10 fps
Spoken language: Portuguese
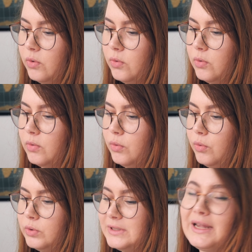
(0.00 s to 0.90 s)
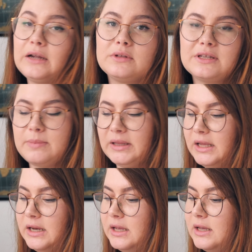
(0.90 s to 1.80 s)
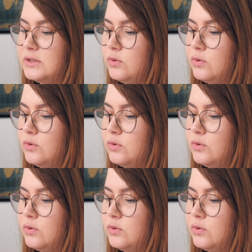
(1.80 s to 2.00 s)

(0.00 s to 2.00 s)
o estado das baterias,